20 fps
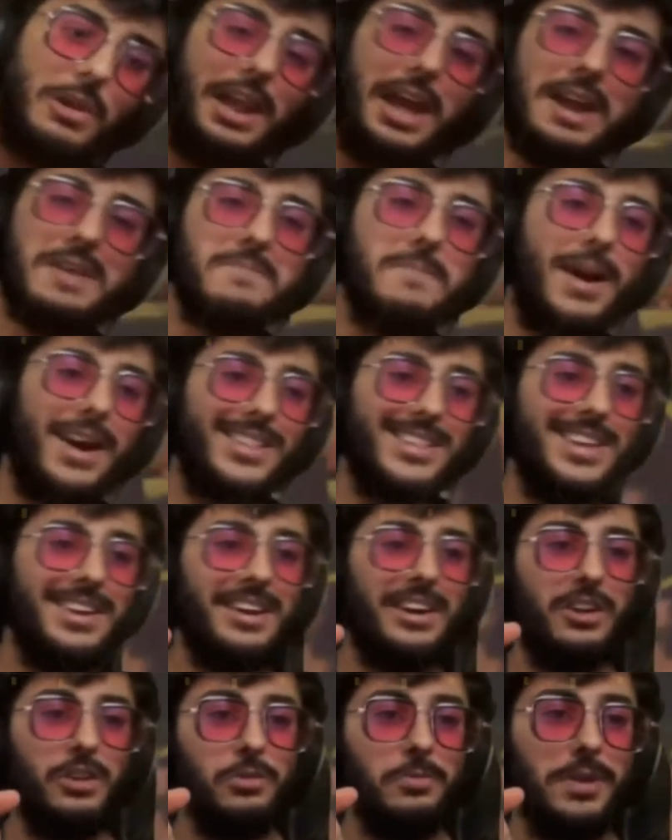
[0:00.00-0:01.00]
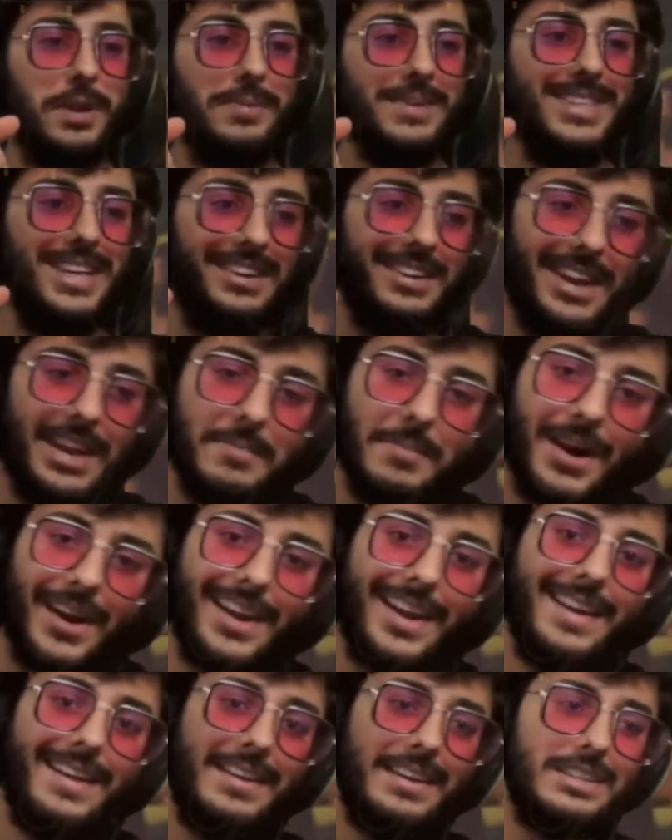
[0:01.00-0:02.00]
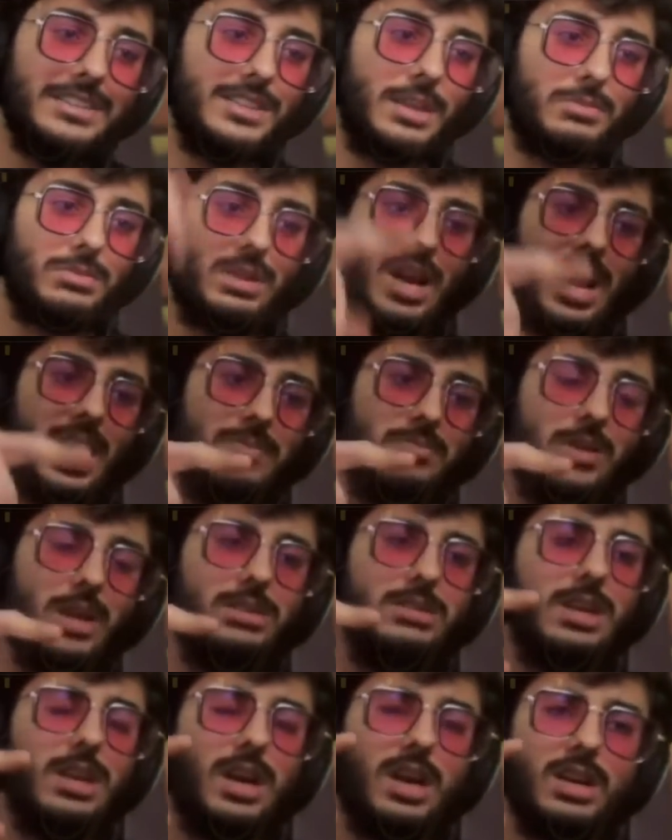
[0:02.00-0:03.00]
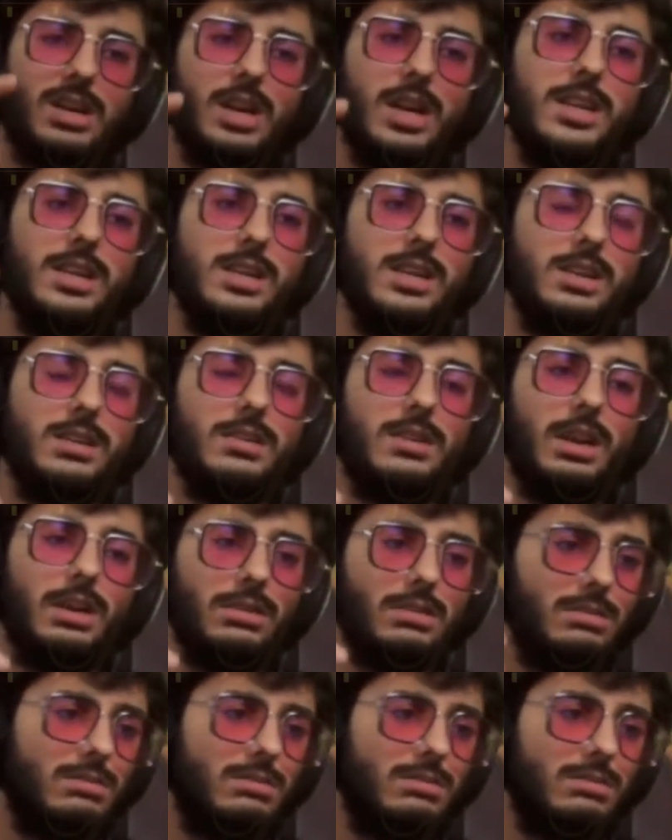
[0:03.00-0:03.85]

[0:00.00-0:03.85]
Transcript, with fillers: आई तो लाइक मार देना अगर तुमने अभी तक नहीं मारा है सब्सक्राइब कर देना अगर कहीं नहीं